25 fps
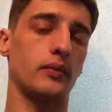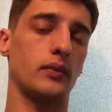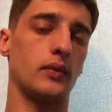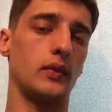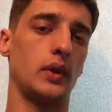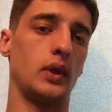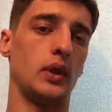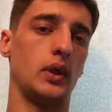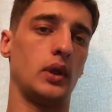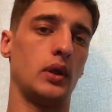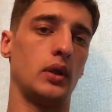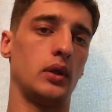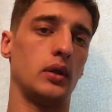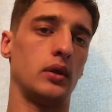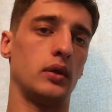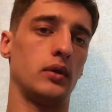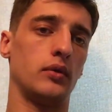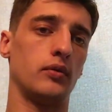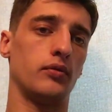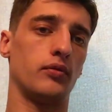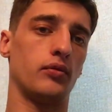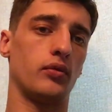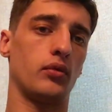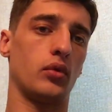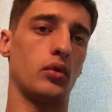и
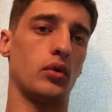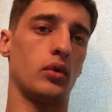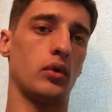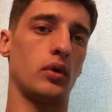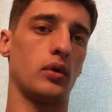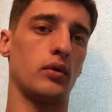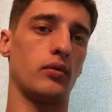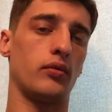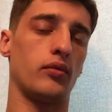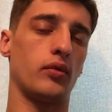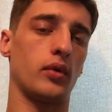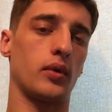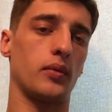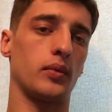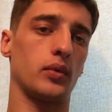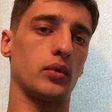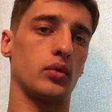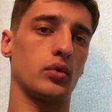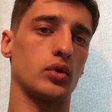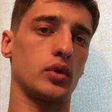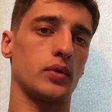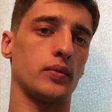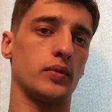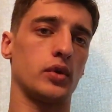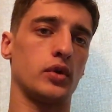его форма
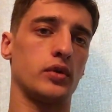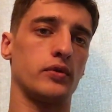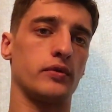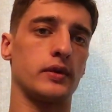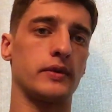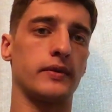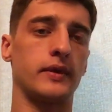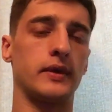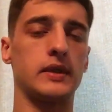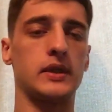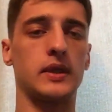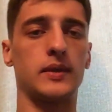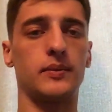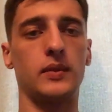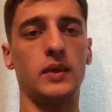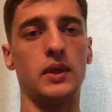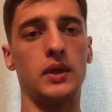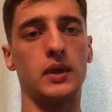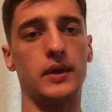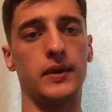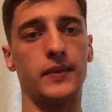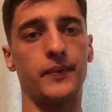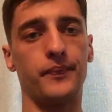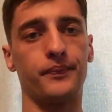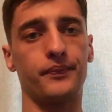тоже, опять же, вызывает
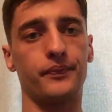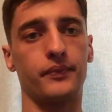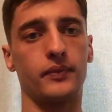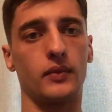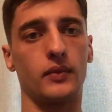сомнения